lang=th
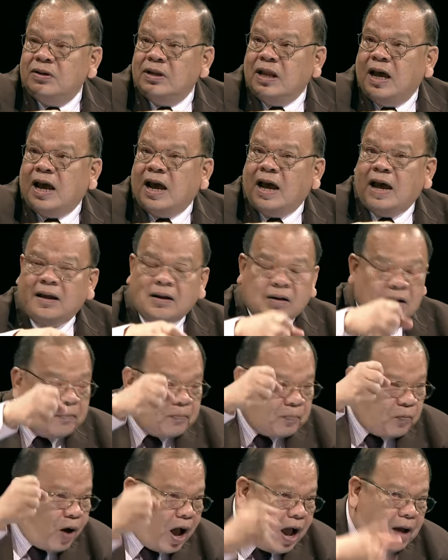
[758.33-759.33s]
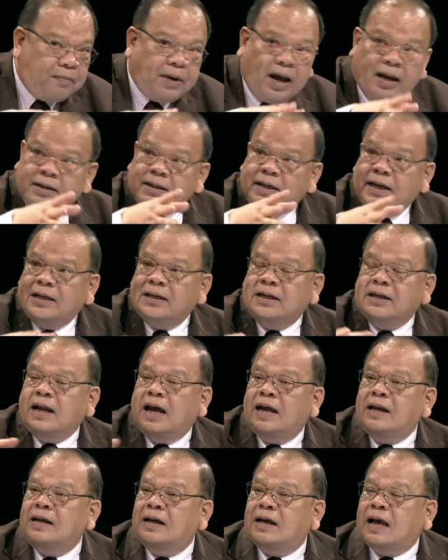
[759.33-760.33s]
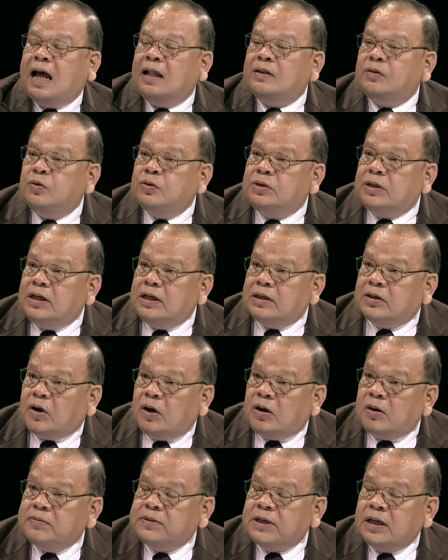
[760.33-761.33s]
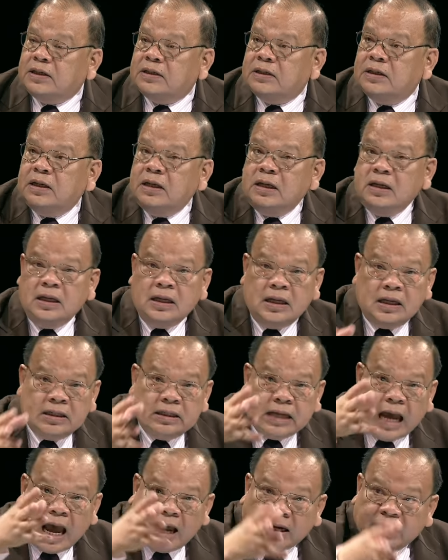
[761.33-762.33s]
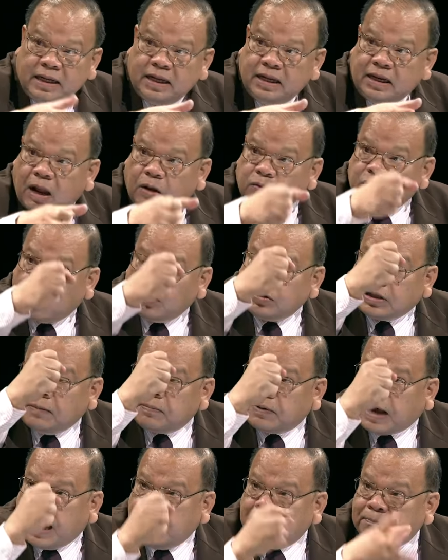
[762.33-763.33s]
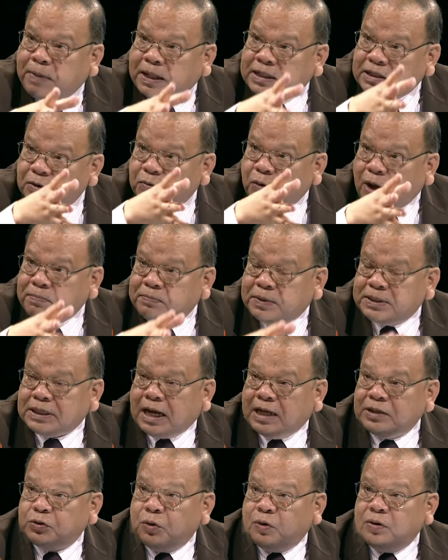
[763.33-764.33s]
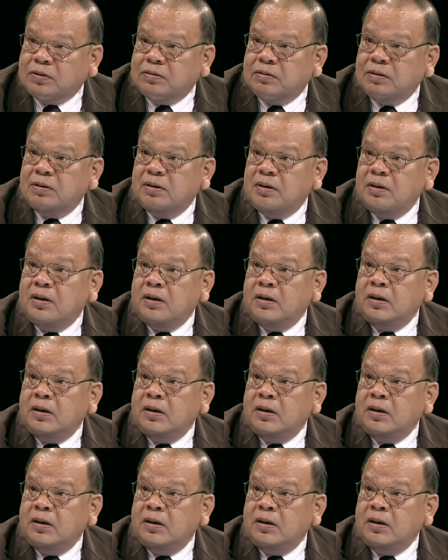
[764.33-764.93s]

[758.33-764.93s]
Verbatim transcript: นะก็ว่ามาเรื่อยเนี่ยนะเรื่องการทุจริตคอร์รัปชันอย่างนี้เราต้องทำการปฏิวัติประชาชน อื